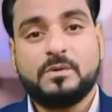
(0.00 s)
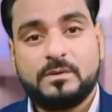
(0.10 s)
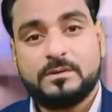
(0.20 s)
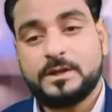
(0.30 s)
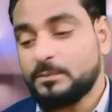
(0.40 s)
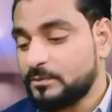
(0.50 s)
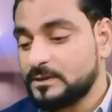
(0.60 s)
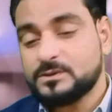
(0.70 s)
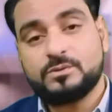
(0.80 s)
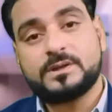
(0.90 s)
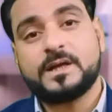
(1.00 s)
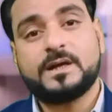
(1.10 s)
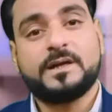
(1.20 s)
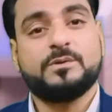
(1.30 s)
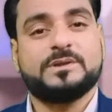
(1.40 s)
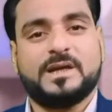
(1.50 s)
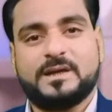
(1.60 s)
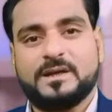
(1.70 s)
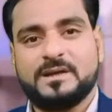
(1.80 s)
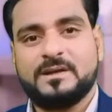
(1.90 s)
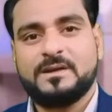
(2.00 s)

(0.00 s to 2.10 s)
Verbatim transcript: दो ये फिर से उठ के खड़े हो जाएंगे